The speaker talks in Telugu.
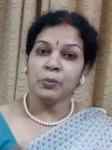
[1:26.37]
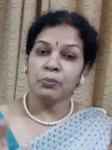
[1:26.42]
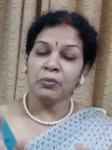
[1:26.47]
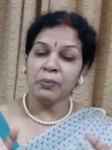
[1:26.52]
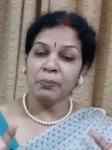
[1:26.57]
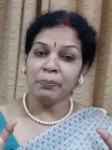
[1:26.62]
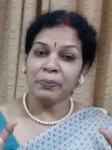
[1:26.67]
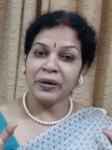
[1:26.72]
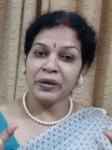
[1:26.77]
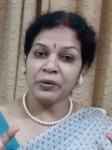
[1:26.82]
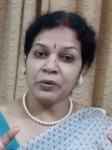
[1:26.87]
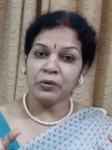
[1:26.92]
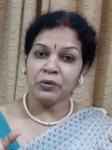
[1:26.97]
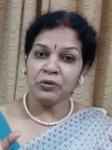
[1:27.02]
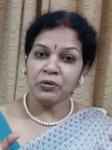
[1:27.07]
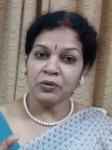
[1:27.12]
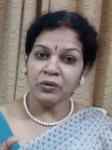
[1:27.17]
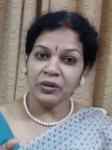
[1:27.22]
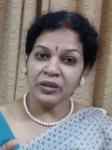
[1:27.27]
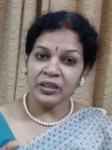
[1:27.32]
ముప్పై
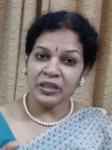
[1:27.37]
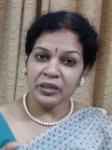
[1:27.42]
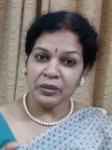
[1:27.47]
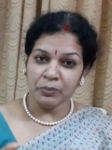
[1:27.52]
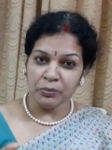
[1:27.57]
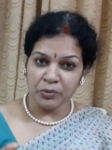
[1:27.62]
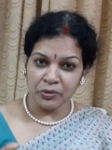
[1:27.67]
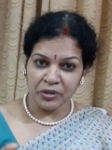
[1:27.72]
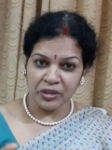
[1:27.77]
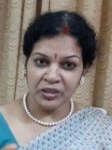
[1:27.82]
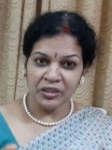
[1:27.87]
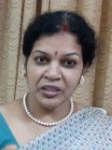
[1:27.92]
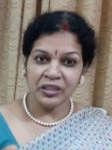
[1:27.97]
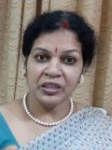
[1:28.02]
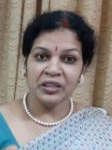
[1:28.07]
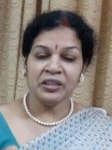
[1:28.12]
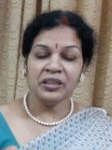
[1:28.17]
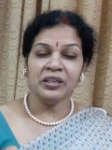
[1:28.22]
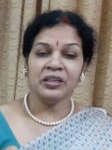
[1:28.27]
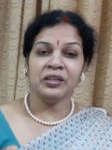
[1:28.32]
రోజులు ఈ మొదటి
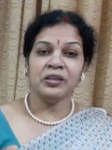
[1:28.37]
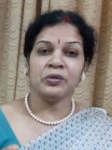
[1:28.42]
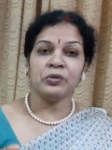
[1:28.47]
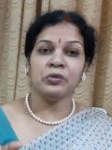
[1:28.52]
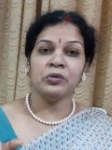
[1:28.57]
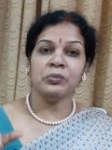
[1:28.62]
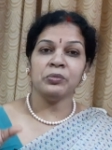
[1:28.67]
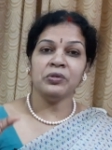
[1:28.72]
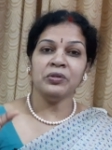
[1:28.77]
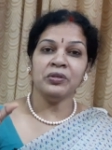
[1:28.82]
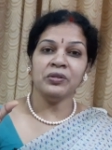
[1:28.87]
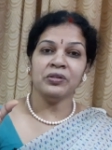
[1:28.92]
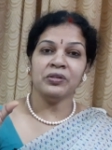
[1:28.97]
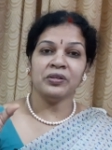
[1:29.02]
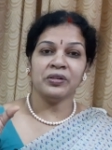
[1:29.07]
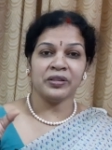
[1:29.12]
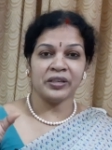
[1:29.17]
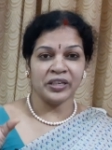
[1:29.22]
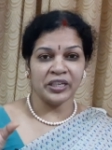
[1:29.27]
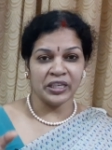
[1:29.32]
రూము
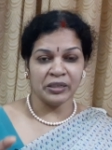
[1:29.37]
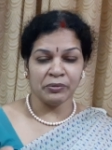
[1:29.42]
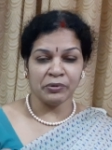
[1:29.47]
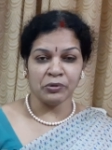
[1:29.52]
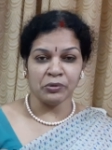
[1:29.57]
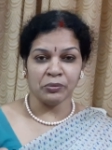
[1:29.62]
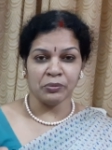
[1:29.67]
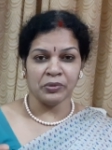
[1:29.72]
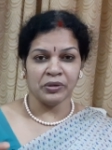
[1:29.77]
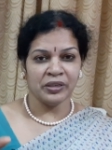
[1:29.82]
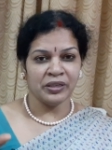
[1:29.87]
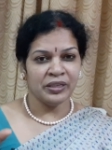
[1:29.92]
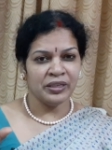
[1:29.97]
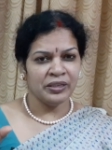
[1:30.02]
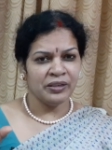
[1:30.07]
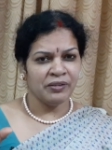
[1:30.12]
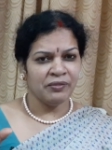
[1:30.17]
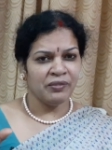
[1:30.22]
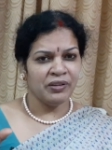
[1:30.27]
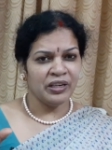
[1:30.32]
రెండవ రూము
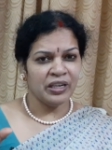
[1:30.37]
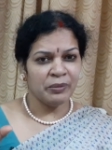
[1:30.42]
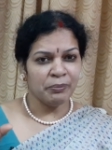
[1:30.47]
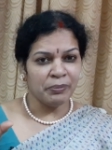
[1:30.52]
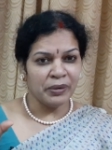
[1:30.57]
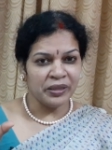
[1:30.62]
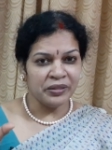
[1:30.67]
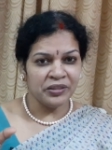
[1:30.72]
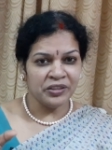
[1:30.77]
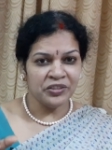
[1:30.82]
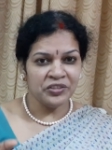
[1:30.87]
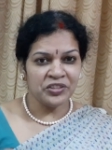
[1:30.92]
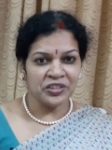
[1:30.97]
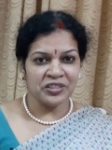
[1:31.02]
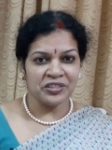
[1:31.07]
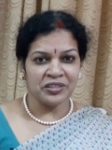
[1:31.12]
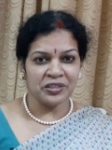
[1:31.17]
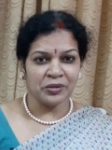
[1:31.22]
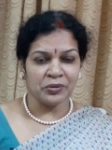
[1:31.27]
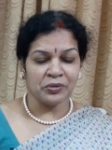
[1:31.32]
వీళ్ళని
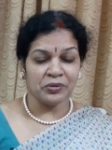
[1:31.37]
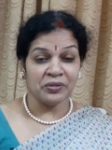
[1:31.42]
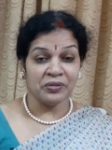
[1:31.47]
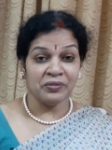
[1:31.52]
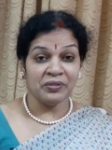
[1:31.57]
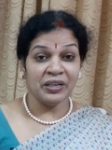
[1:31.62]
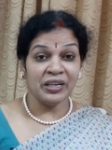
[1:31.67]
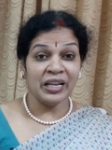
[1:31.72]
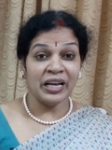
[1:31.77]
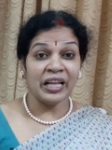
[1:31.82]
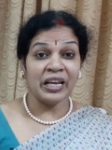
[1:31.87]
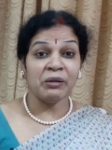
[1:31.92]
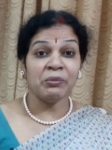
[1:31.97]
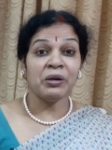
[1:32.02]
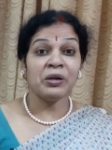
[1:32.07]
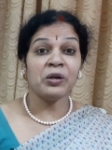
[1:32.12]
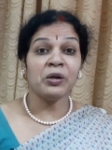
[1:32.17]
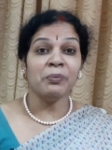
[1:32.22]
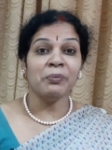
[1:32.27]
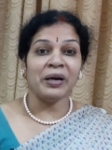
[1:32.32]
బంధించేశారు వీళ్ళ
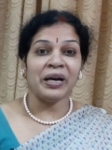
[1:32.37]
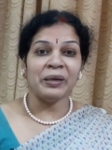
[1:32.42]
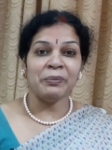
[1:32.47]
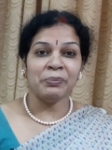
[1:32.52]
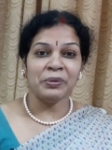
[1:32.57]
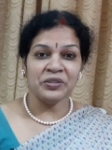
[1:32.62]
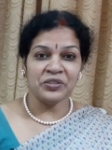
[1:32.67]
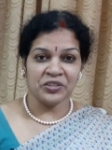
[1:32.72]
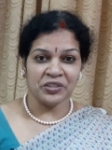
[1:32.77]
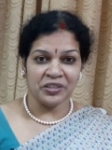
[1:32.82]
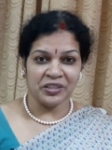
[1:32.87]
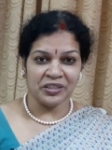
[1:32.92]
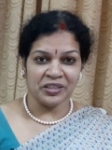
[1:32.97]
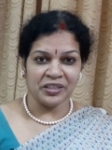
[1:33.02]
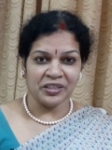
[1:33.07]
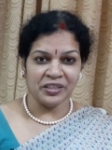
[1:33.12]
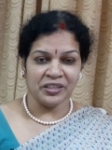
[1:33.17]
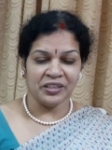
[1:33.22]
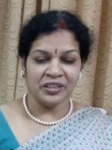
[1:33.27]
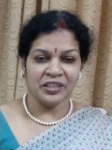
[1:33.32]
అలవాట్లు
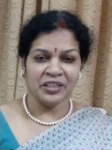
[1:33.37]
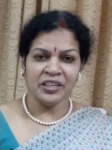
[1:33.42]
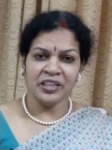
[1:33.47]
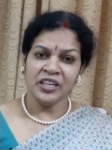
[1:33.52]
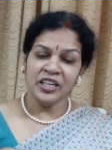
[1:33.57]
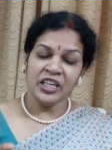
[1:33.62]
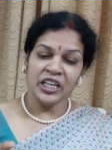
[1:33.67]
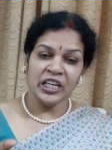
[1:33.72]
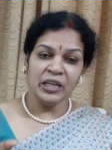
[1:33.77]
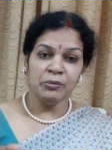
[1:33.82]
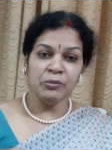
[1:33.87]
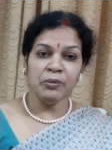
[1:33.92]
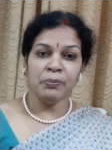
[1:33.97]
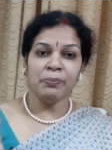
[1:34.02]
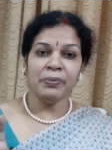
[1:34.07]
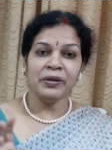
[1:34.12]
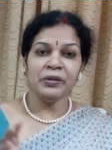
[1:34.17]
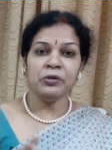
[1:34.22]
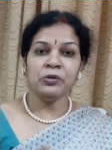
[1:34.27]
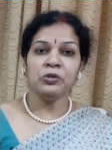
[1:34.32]
మాన్పించనీకి ఈ
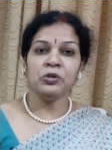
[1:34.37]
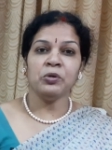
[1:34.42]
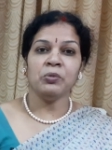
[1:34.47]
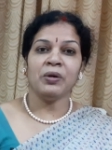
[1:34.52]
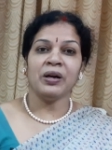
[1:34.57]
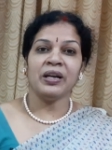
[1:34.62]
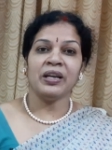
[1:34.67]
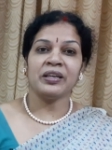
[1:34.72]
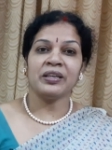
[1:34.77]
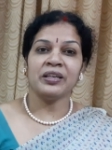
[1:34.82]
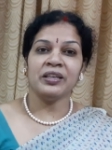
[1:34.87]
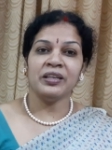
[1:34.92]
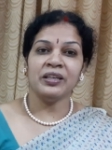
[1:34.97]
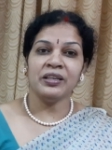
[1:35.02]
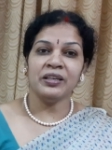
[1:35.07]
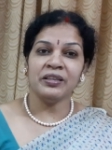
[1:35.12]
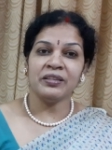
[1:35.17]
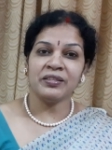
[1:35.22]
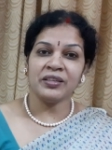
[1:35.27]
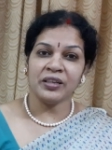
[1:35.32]
ముప్పై రోజులు వాళ్ళకి
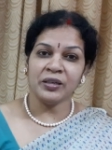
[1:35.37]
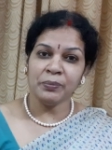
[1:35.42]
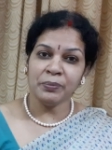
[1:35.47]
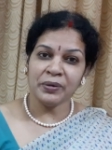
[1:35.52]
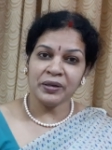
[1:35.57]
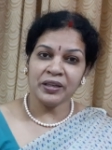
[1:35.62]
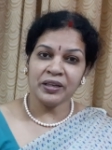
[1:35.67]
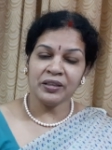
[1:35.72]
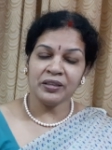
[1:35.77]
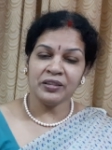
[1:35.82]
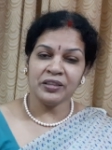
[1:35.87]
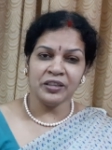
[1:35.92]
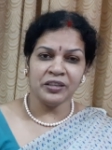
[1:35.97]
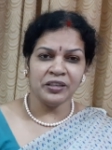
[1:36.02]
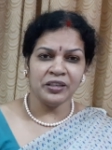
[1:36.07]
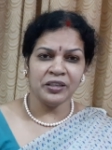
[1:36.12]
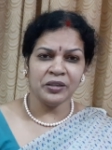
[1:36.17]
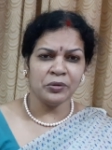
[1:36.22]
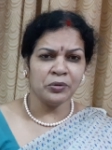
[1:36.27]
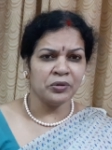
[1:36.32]
సరిపడా
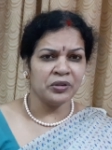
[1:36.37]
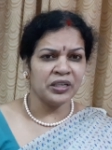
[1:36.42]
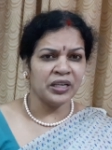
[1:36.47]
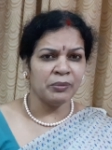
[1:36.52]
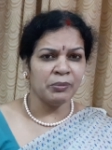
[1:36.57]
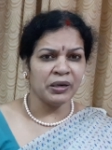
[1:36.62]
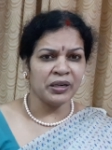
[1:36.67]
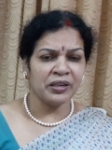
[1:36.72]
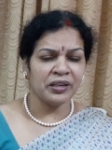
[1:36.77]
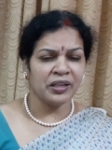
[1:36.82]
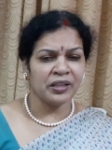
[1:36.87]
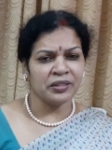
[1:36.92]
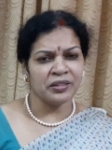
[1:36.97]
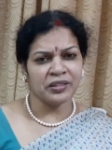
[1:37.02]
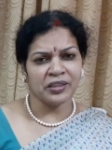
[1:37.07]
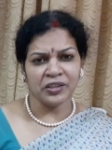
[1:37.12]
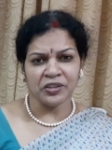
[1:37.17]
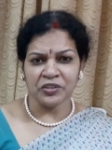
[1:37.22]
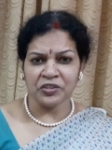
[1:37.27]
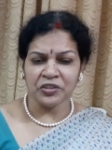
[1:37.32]
తిండి గుడ్డ బట్ట
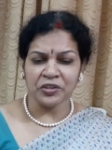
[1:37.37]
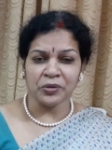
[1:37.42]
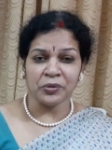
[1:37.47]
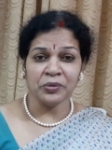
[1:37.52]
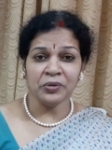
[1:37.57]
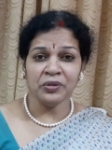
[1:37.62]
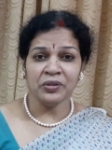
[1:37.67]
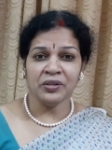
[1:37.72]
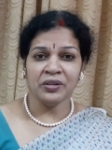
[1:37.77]
అంతా ఇచ్చారు